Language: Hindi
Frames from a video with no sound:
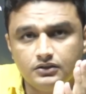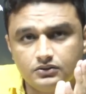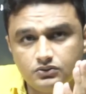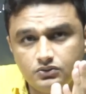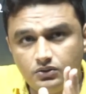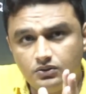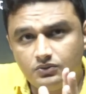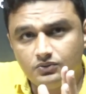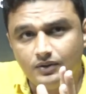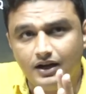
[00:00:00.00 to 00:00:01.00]
तो
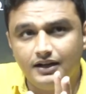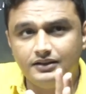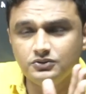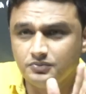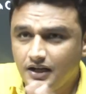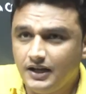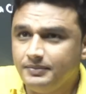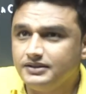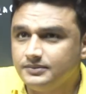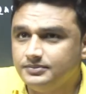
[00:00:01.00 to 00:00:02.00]
वहां जो आपने
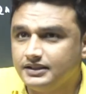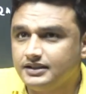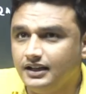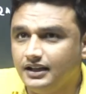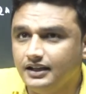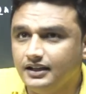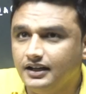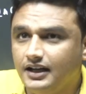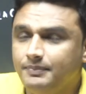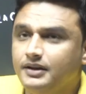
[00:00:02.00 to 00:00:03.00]
सब्जेक्ट डाले
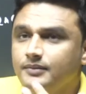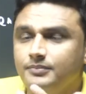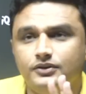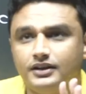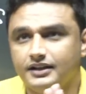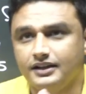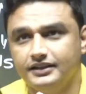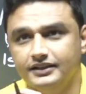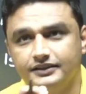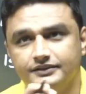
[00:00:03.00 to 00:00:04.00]
आपने कंप्यूटर हटा
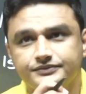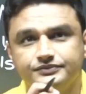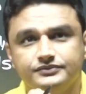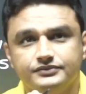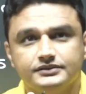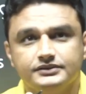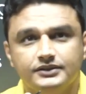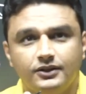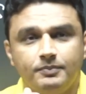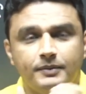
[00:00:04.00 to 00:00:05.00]
दिया
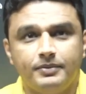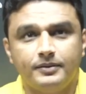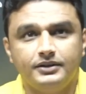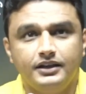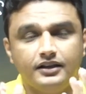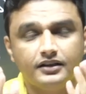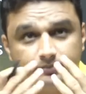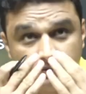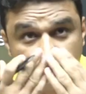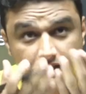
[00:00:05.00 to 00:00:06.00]
और पेपर में देखा
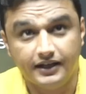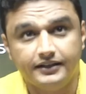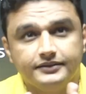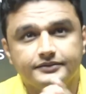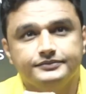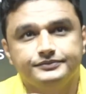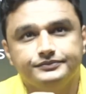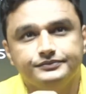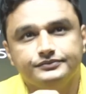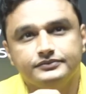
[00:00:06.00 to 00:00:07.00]
कंप्यूटर है
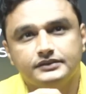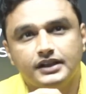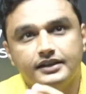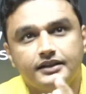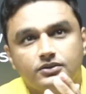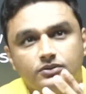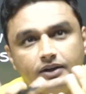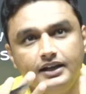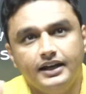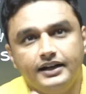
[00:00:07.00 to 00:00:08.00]
आधा तो
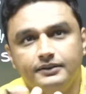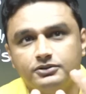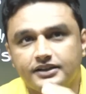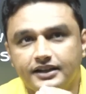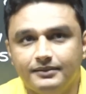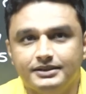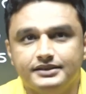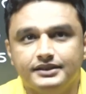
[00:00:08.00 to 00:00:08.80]
वही नेगेटिव हो जाएगा बच्चा